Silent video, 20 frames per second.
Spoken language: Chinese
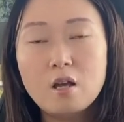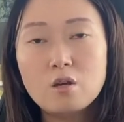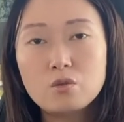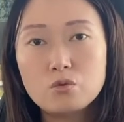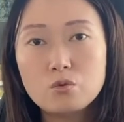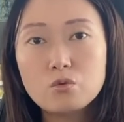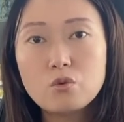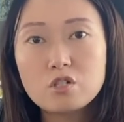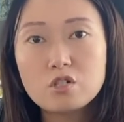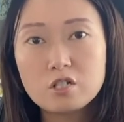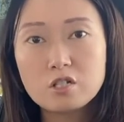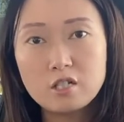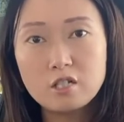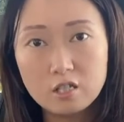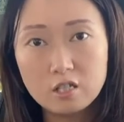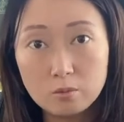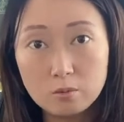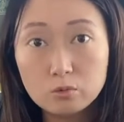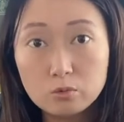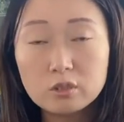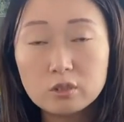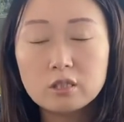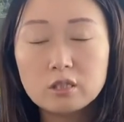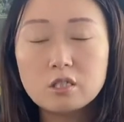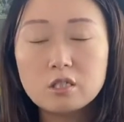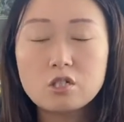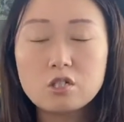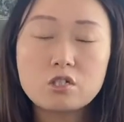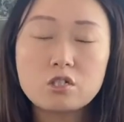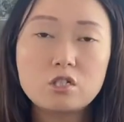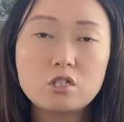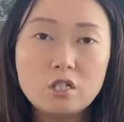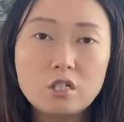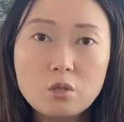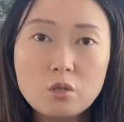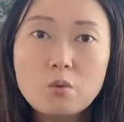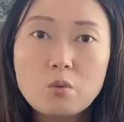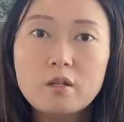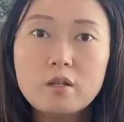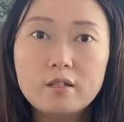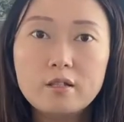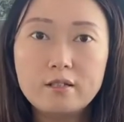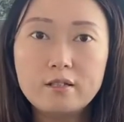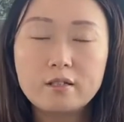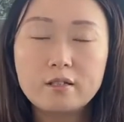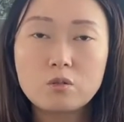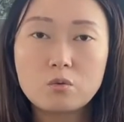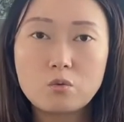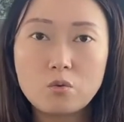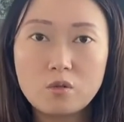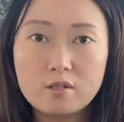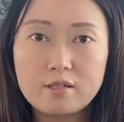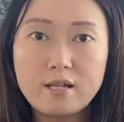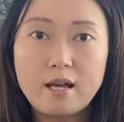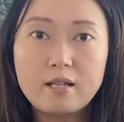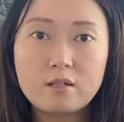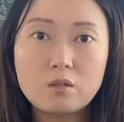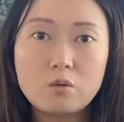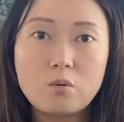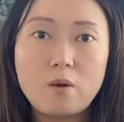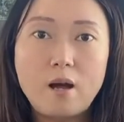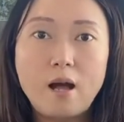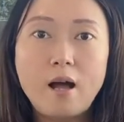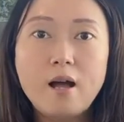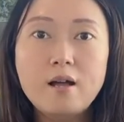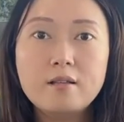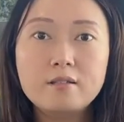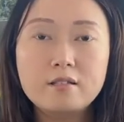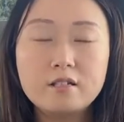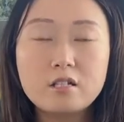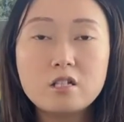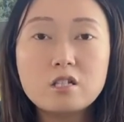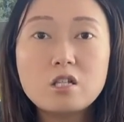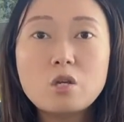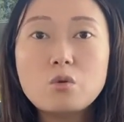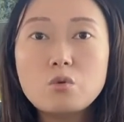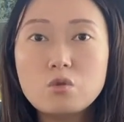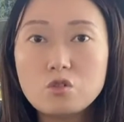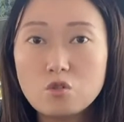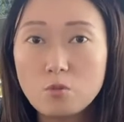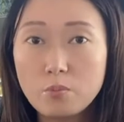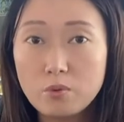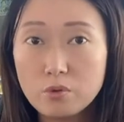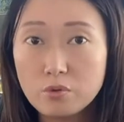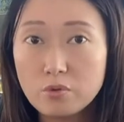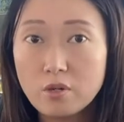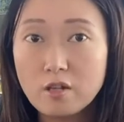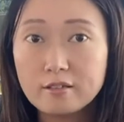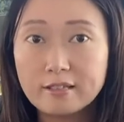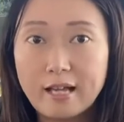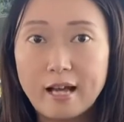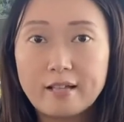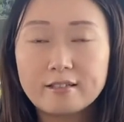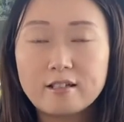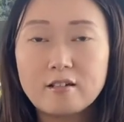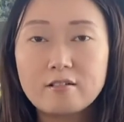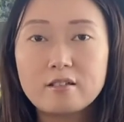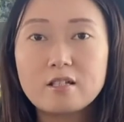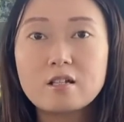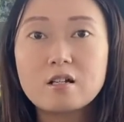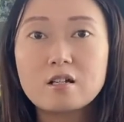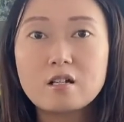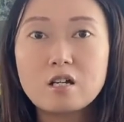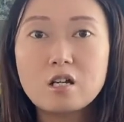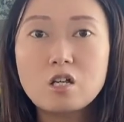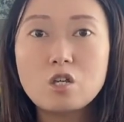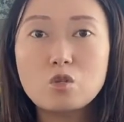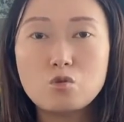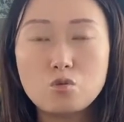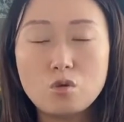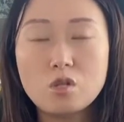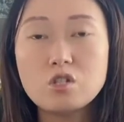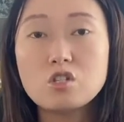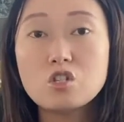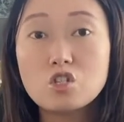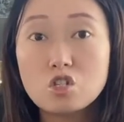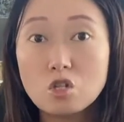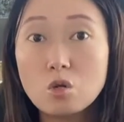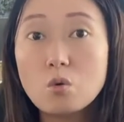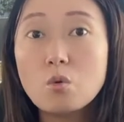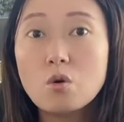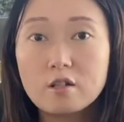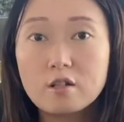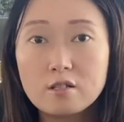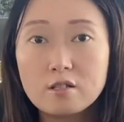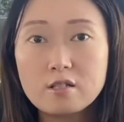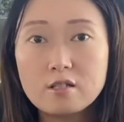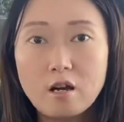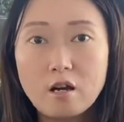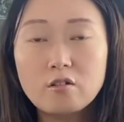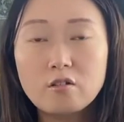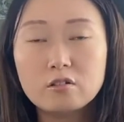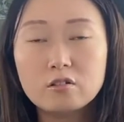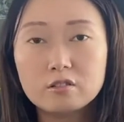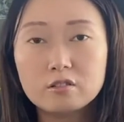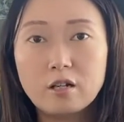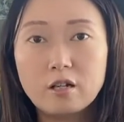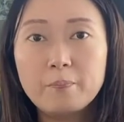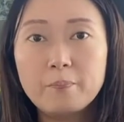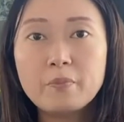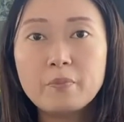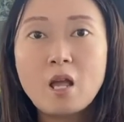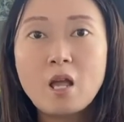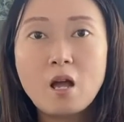如果是你的目的地是英文类的国家的话，你的英语就必须要达到一个可以学习、生活跟交流的。